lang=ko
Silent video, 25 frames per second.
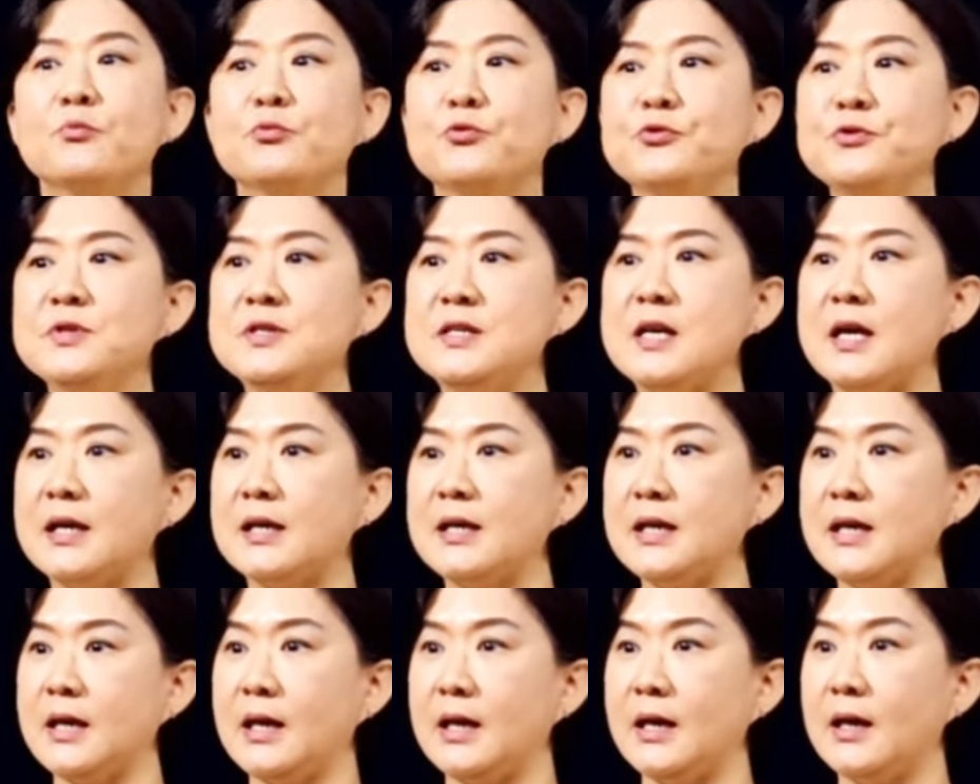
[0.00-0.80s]

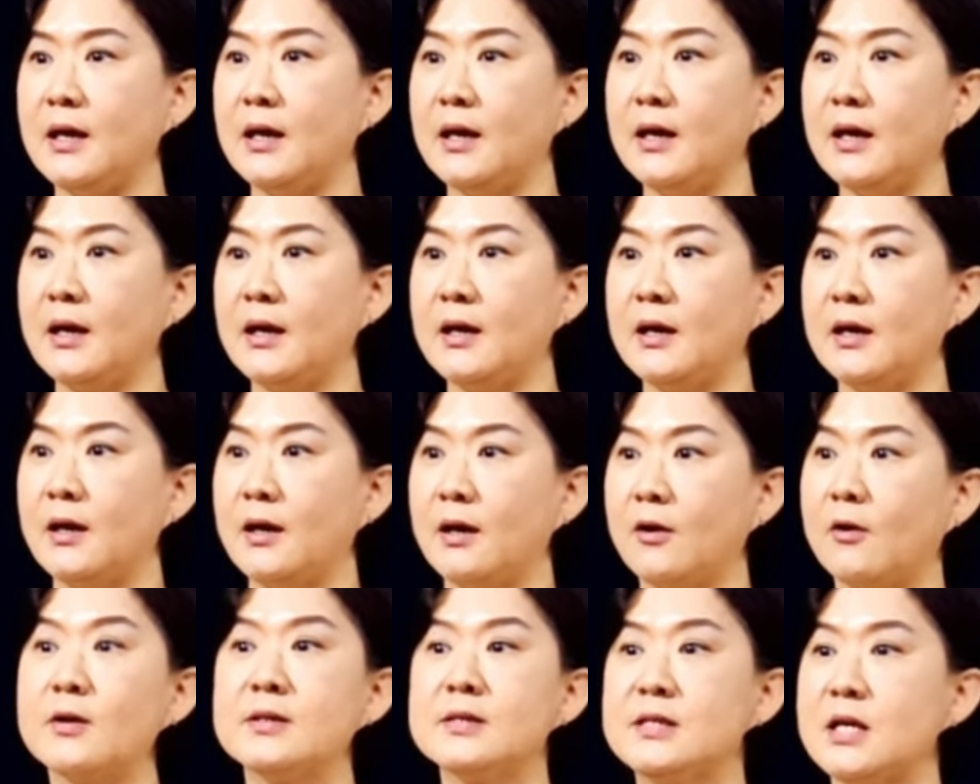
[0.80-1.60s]
분쟁이
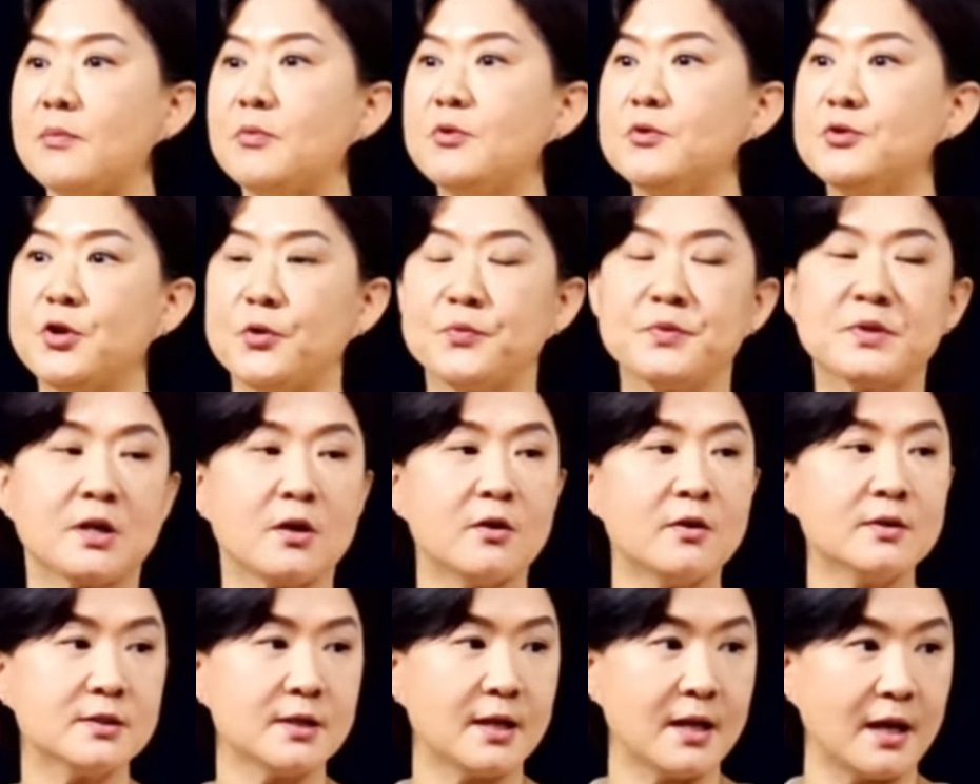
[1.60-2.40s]
걷잡을 수 없이
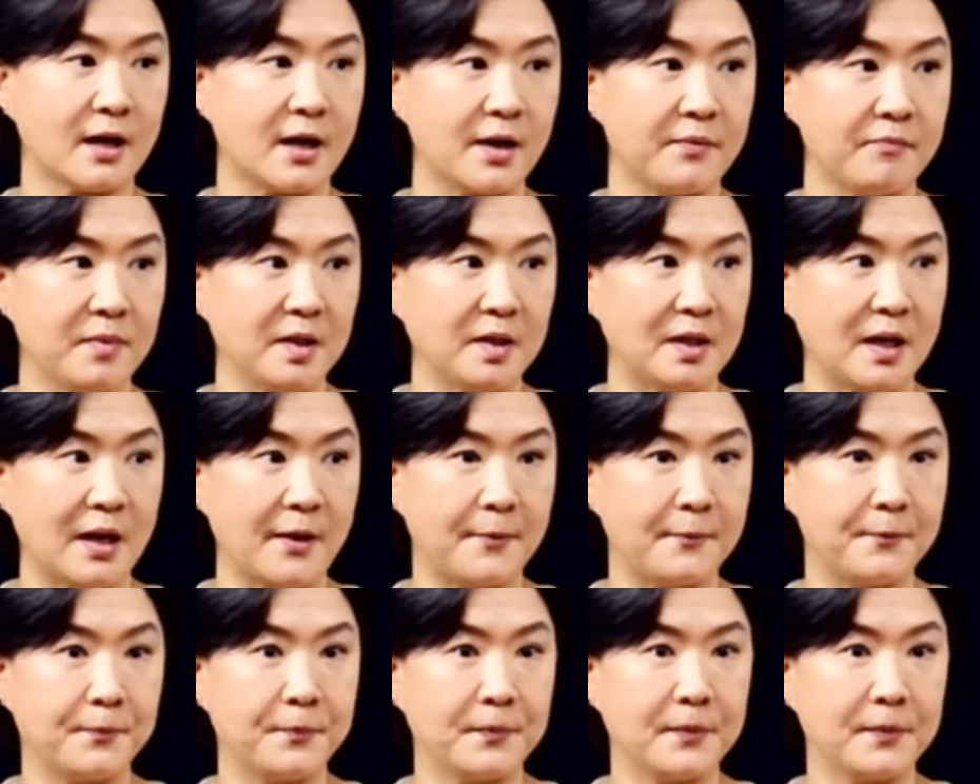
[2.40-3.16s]
커져나갑니다.